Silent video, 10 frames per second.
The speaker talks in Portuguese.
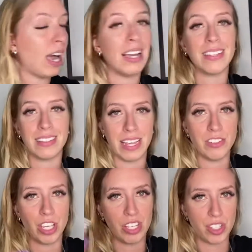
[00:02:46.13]
Ah, tem
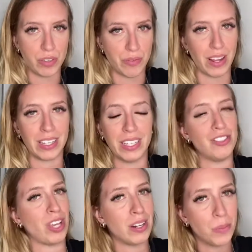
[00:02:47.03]
gente que fala que
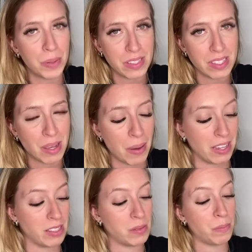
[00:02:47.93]
já não precisa
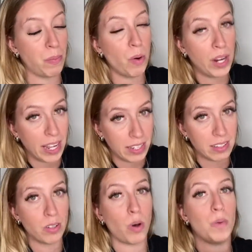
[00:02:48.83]
mais.
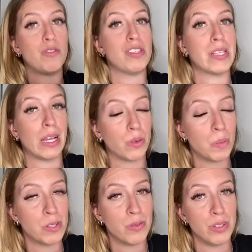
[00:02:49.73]
Porém, como eu disse lá no
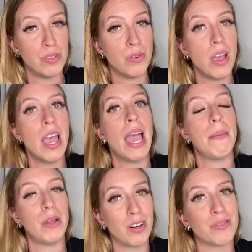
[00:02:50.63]
começo do vídeo, é
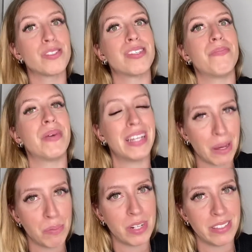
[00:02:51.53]
melhor você
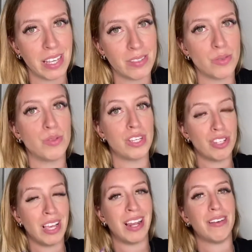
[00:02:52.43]
pecar por excesso do que
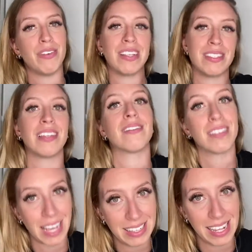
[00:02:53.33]
chegar lá e falar assim,
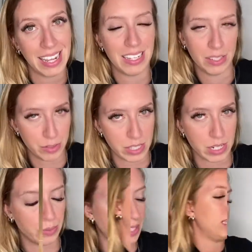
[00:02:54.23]
cadê? E você
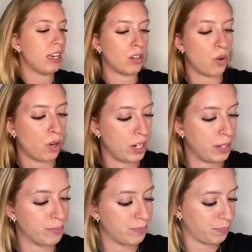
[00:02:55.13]
não tem.
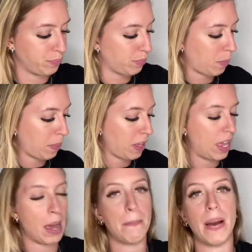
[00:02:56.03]
Agora,
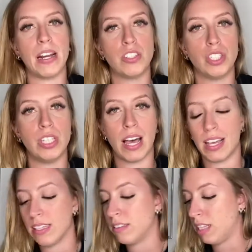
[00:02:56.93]
é a parte
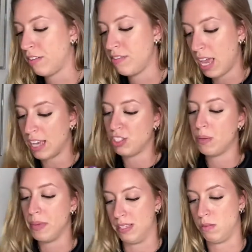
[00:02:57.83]
da, da viagem
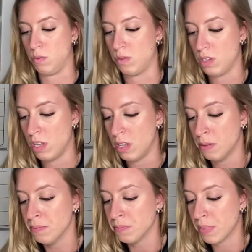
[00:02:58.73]
mesmo.
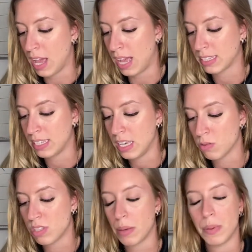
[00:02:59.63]
Aqui eu
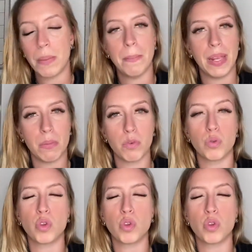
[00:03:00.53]
sempre imprimo